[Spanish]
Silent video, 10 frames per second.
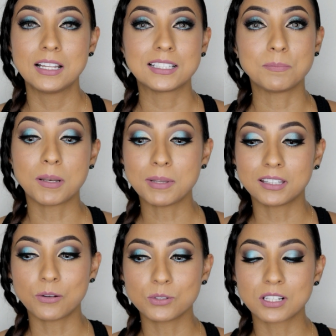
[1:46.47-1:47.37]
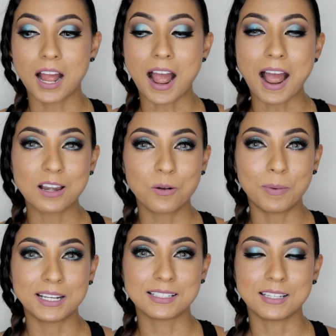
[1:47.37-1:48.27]
Simplemente busca algo
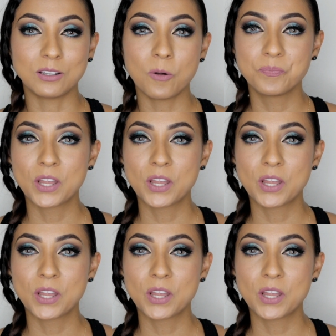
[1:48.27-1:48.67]
parecido